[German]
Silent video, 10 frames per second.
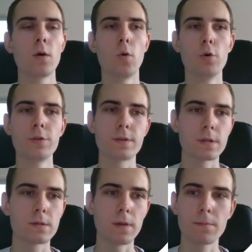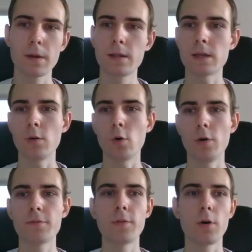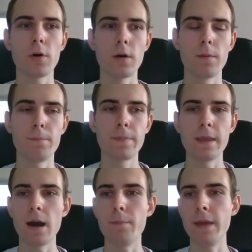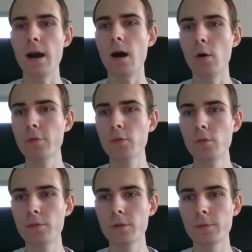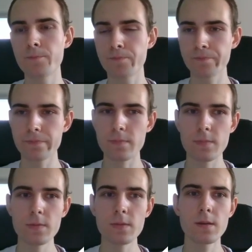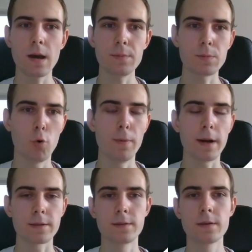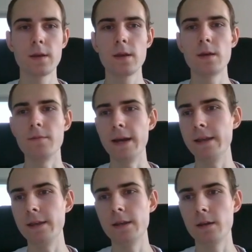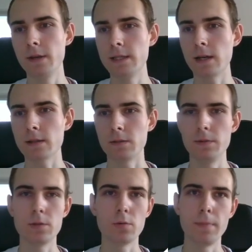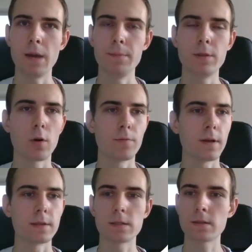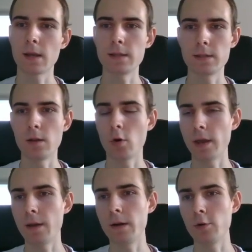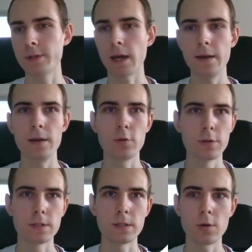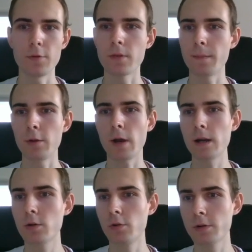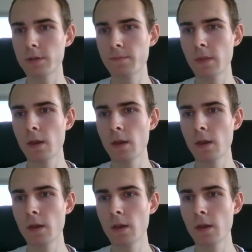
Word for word: Und deswegen bringt es dann auch oft noch ähm, ja, mehr Aufrufe, habe ich beobachtet, weil derjenige, wie gesagt, das Video mehr im Hinterkopf hat, das Ganze dann auch eher mal noch teilt oder sich öfter mal noch anguckt.